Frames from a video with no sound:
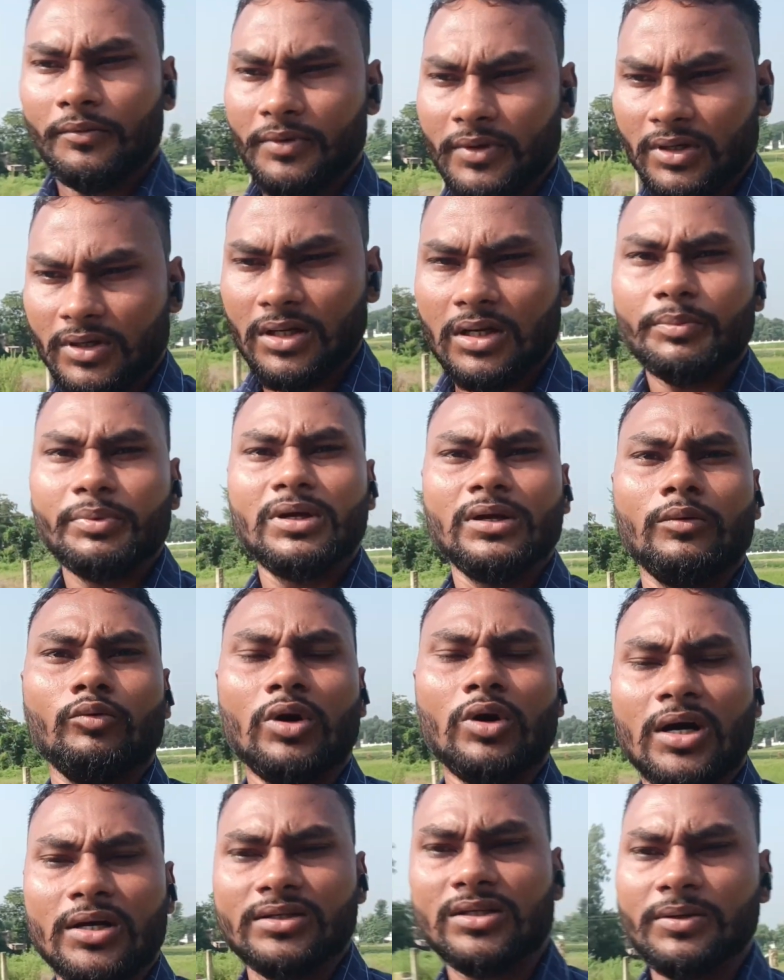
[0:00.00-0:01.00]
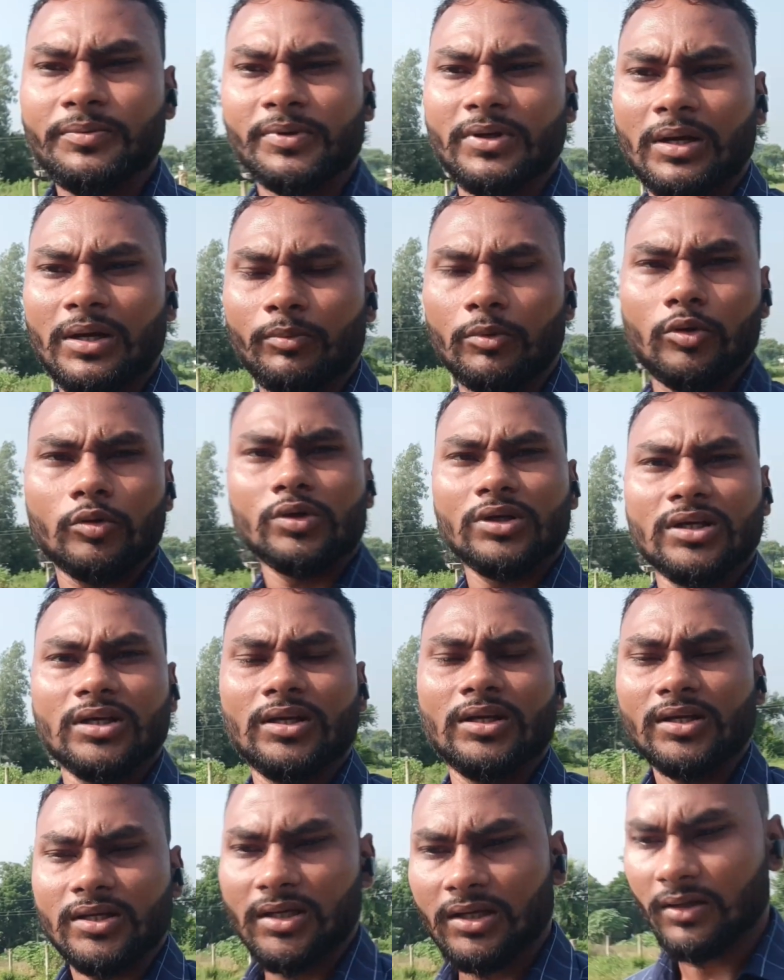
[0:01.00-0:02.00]
फिर अभी हम वहाँ से फिर हम लोग
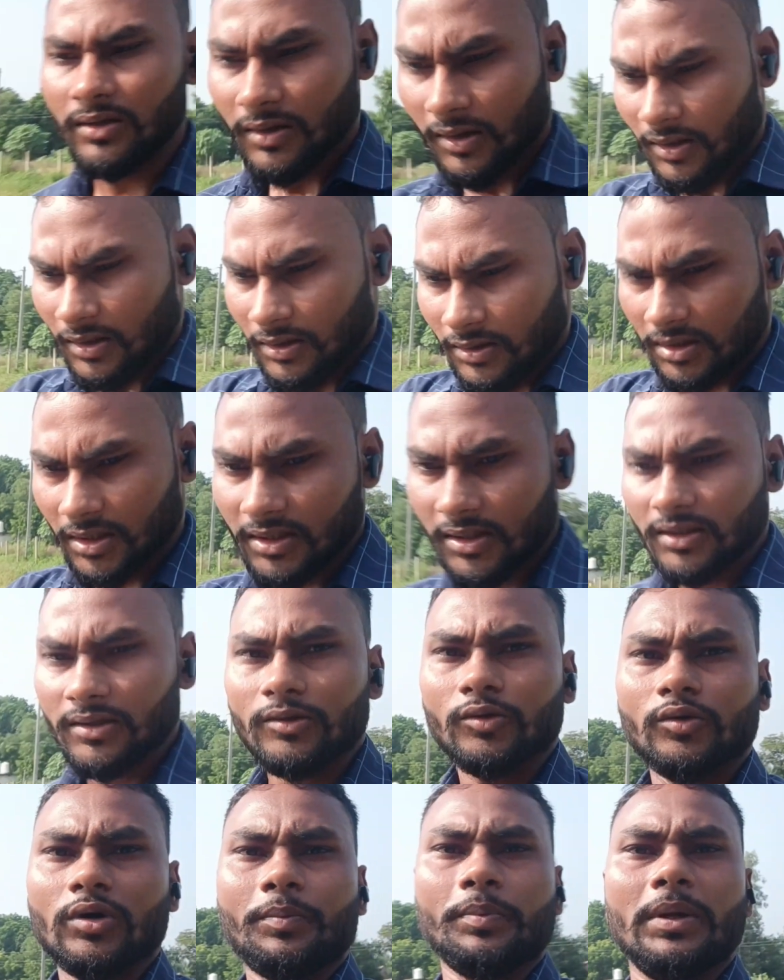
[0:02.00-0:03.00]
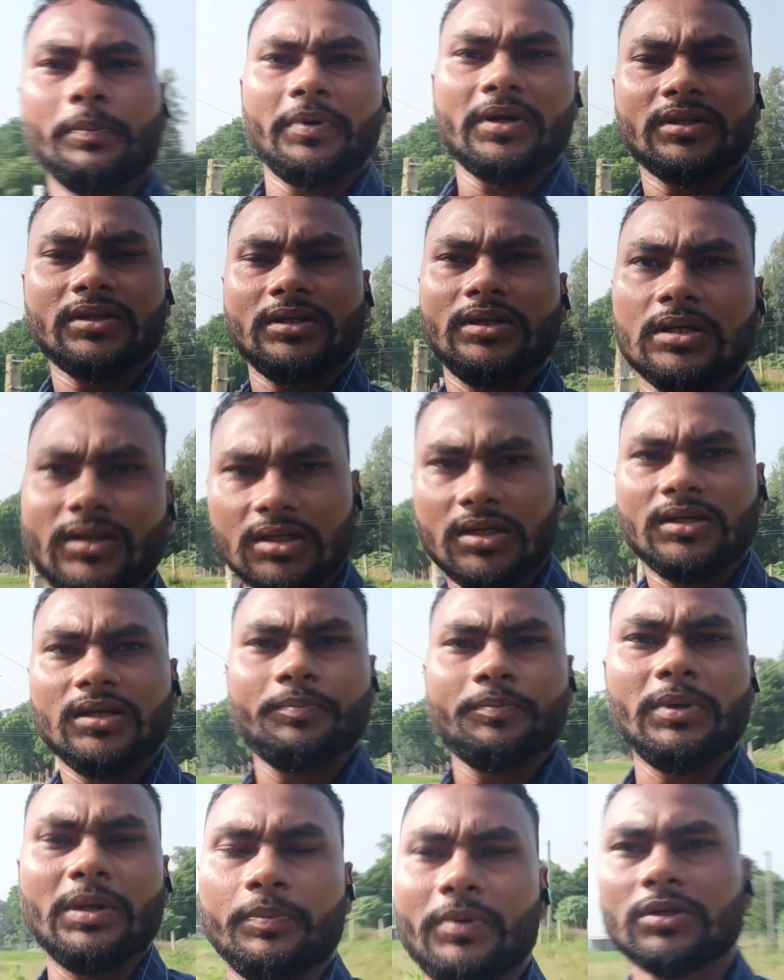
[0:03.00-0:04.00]
निकलेंगे चलेंगे जो है पेपर देने के लिए
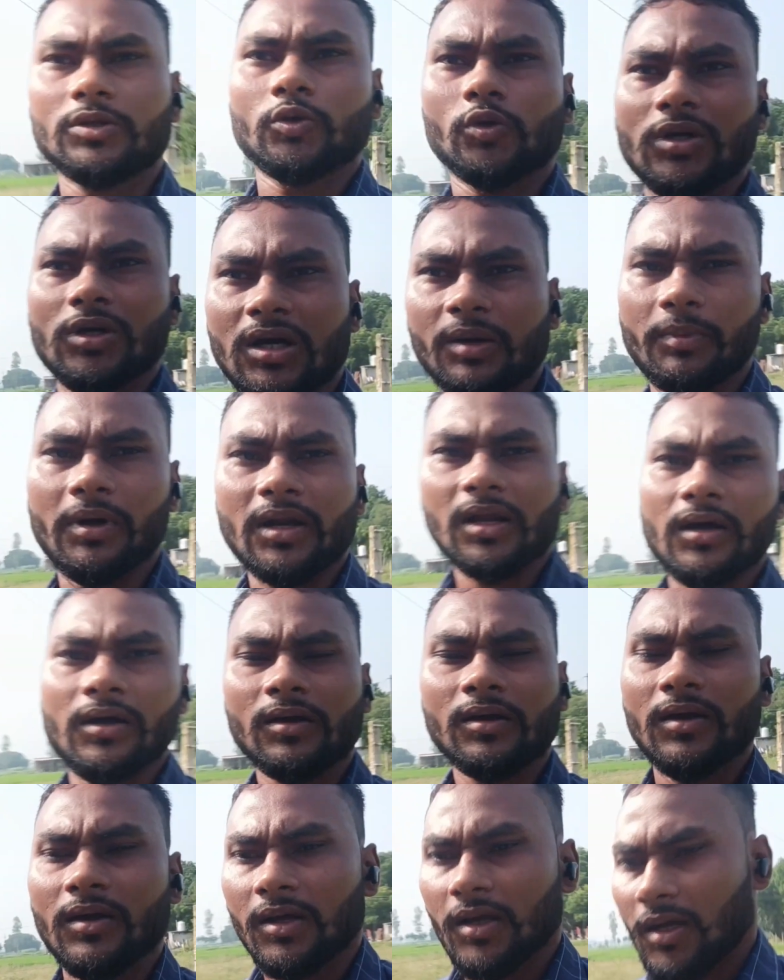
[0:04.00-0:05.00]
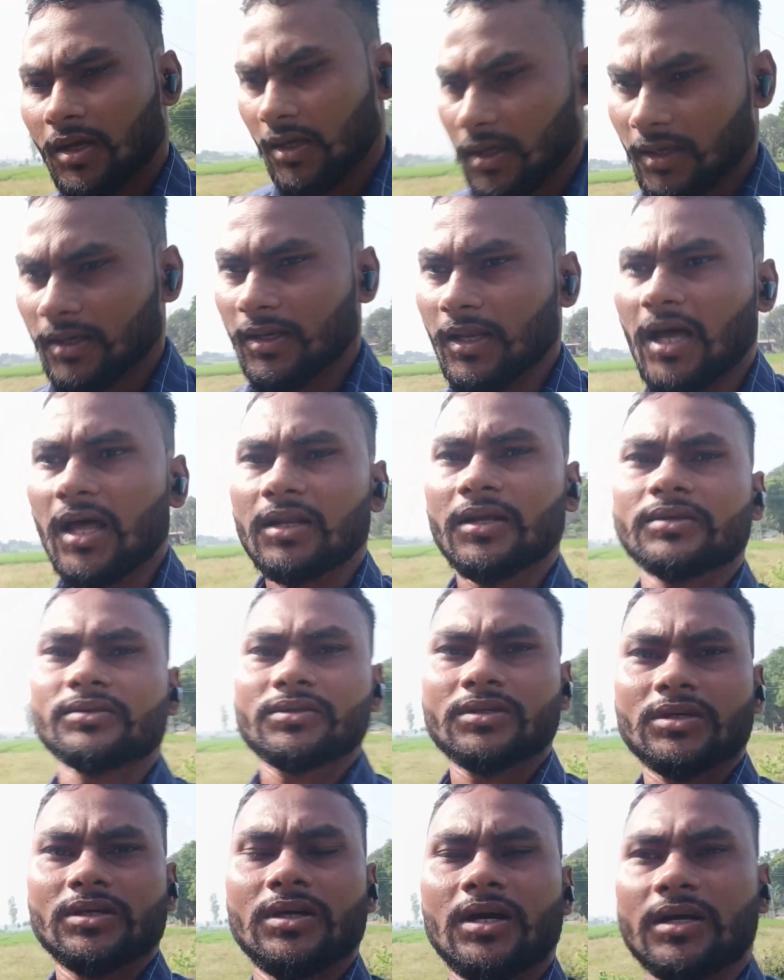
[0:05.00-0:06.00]
पेपर जो है हमारा
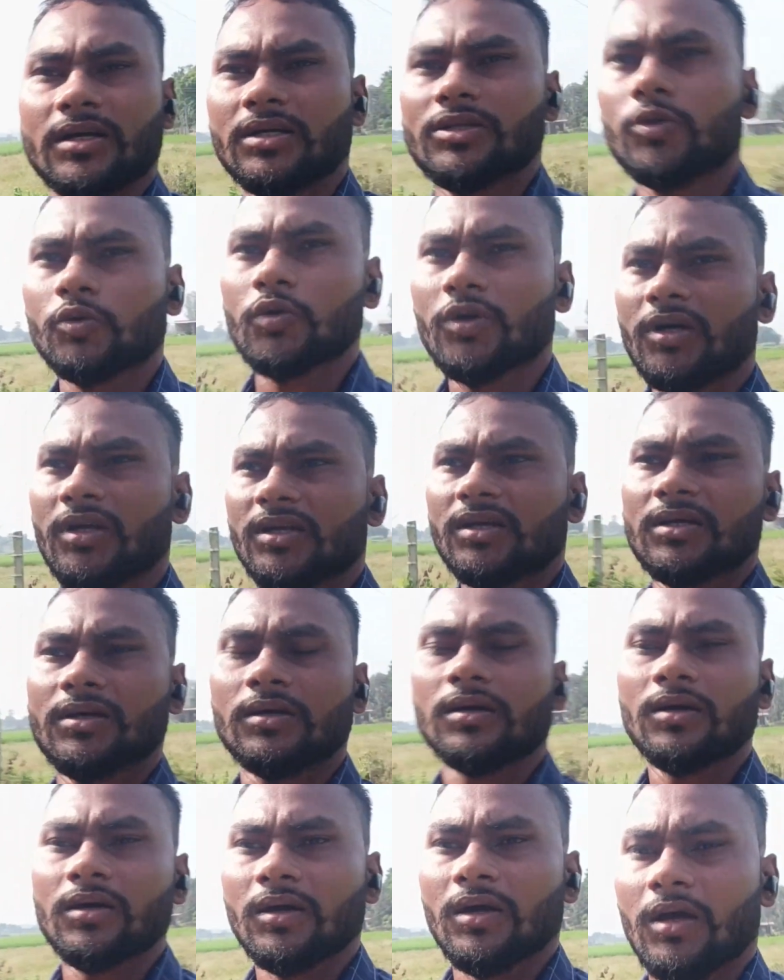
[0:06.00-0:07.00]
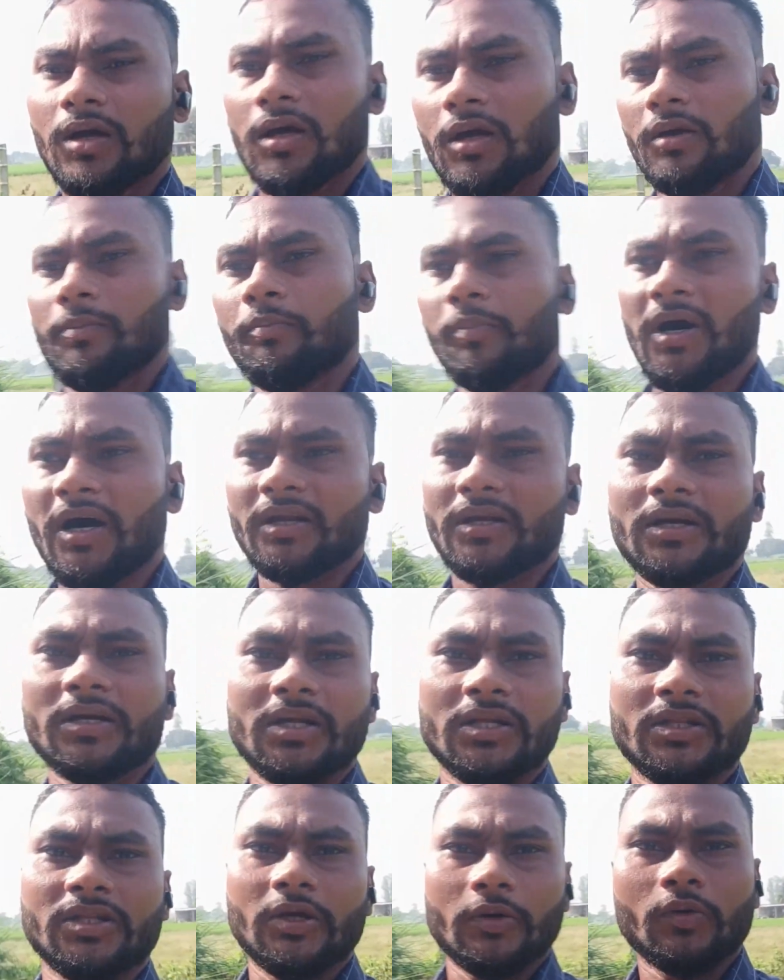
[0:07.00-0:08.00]
लालगंज के आगे जो है एक
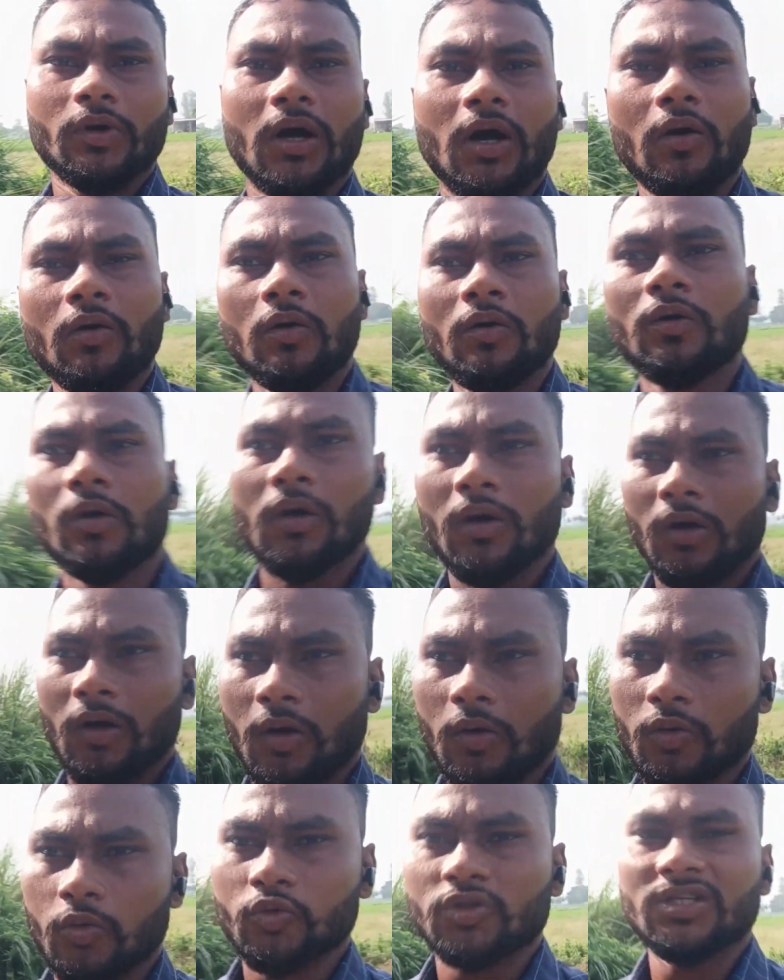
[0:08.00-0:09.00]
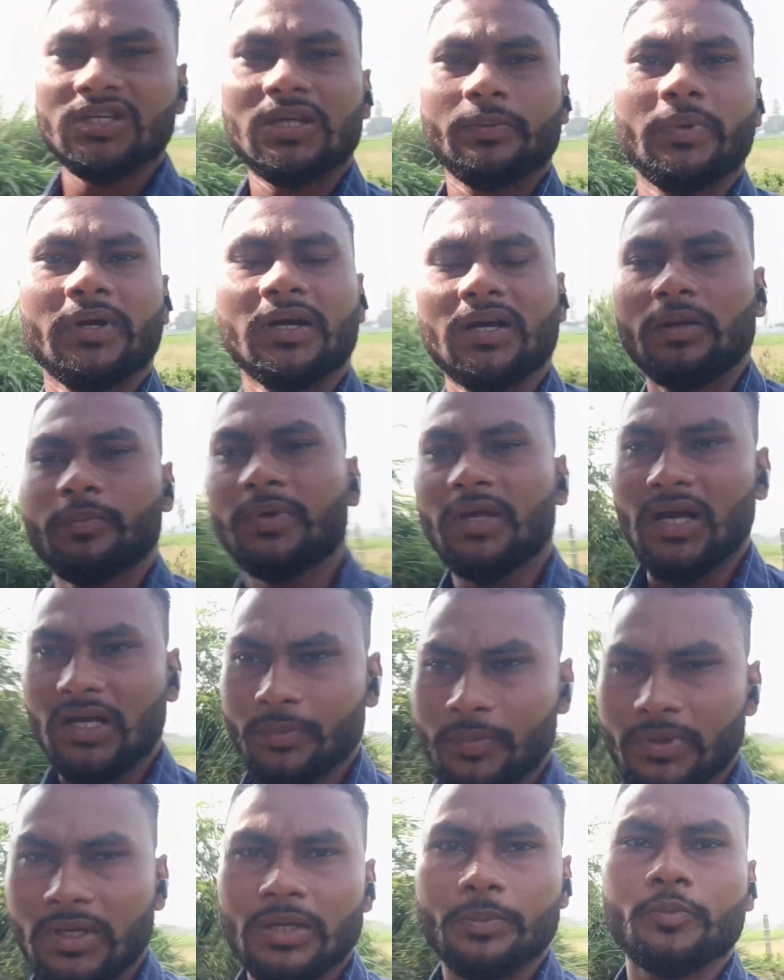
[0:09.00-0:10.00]
मार्केट है देवगाँव और उसी के बगल में
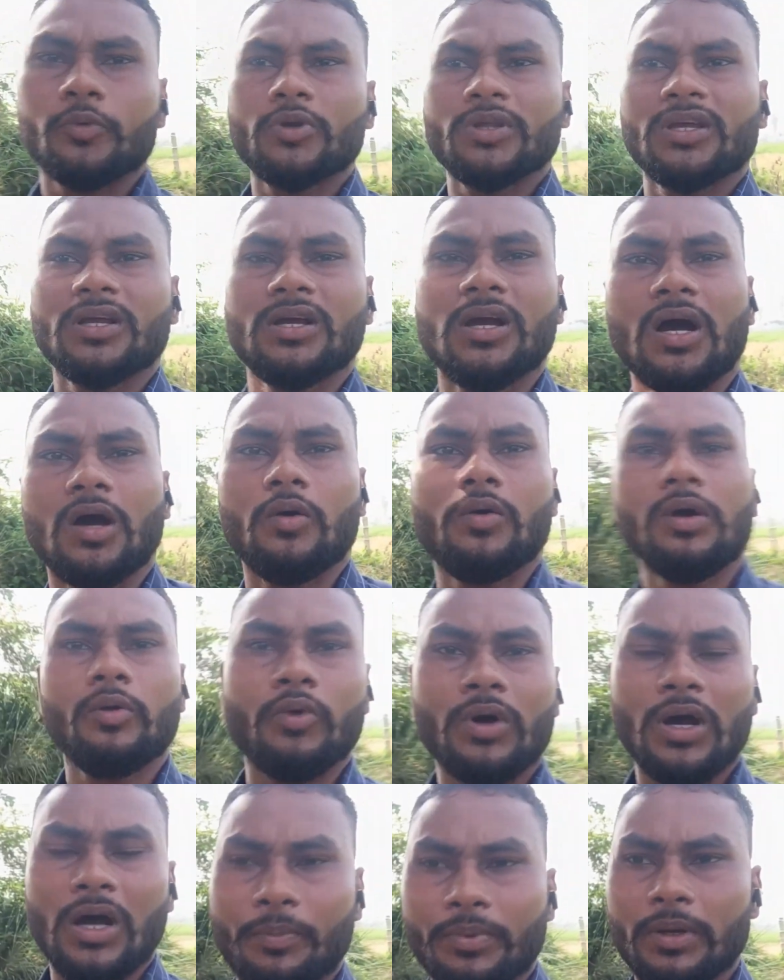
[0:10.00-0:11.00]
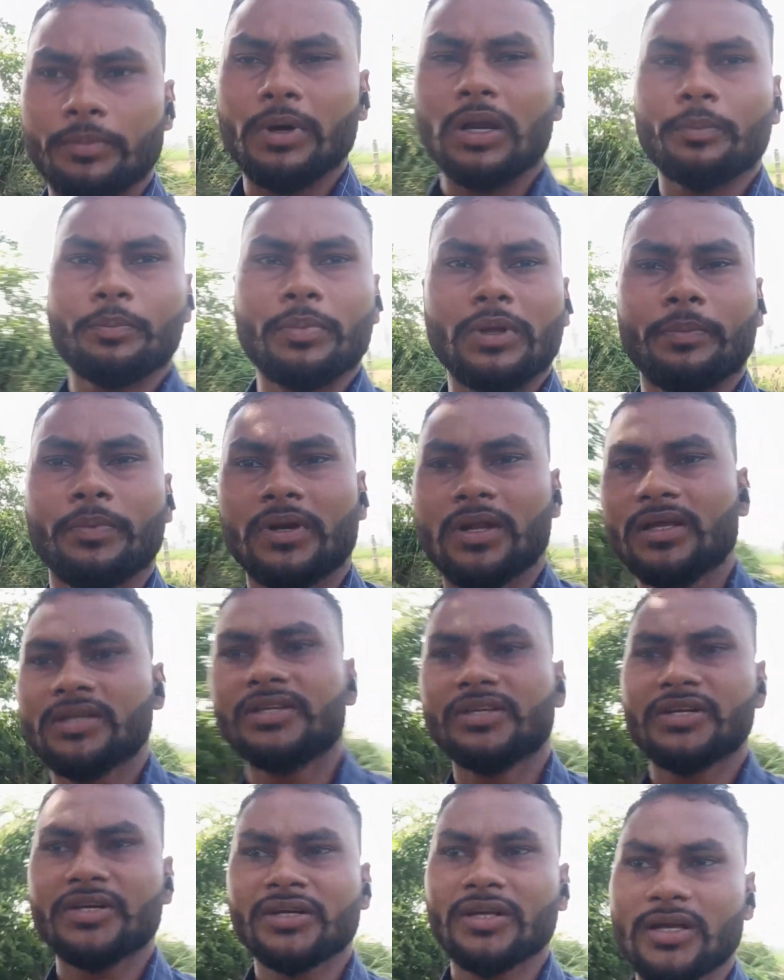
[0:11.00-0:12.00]
अकबेलपुर एक गांव है वहाँ पे हमारा पेपर है
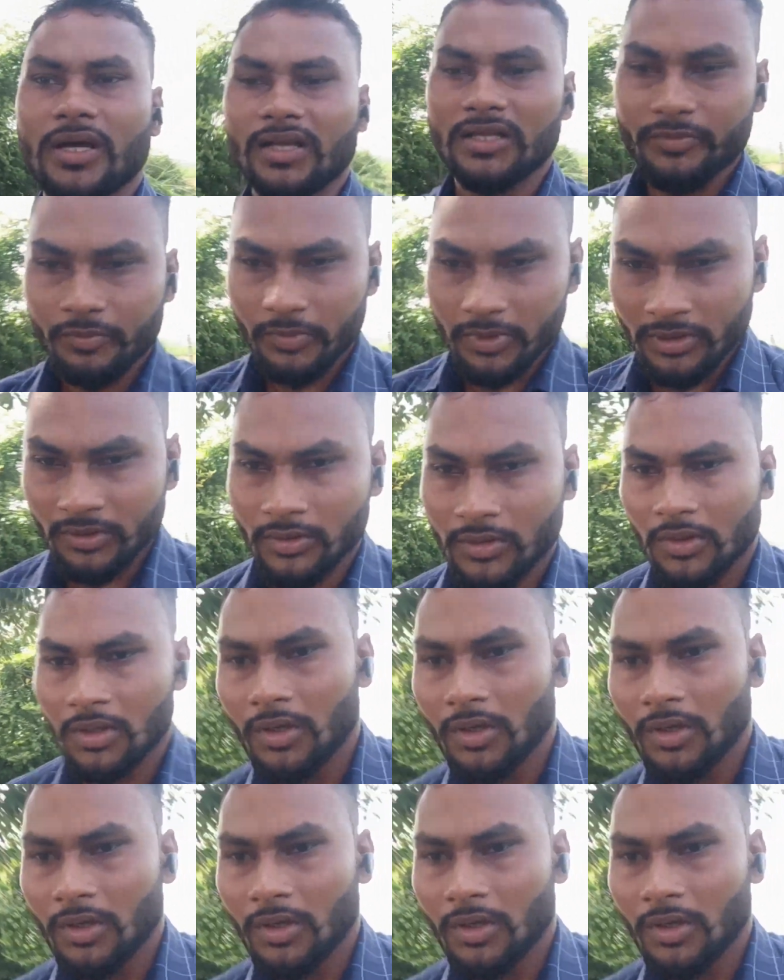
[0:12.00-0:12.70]
इंजीनियरिंग कॉलेज में